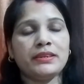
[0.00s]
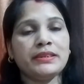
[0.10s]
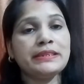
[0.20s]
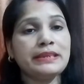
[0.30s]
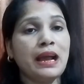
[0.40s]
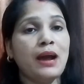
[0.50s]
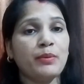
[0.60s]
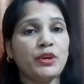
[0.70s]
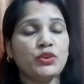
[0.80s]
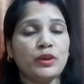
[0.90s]
जिससे
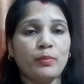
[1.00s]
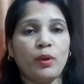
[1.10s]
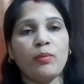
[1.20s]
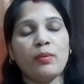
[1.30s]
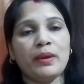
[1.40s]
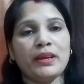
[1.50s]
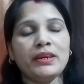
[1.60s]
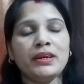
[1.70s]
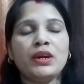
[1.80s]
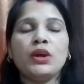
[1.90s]
आपकी जो ये प्रॉब्लम है ना
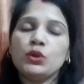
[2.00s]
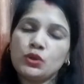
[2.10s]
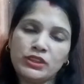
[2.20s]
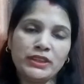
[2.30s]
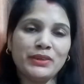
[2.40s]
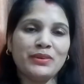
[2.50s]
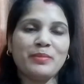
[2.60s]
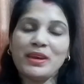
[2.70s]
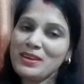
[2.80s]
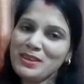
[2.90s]
कुछ ही दिनों
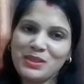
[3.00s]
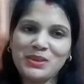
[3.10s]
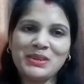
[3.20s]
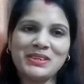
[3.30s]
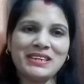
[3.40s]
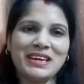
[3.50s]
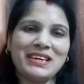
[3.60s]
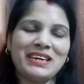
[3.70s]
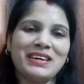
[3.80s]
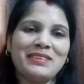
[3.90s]
में दूर हो
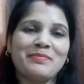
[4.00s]
जाएगी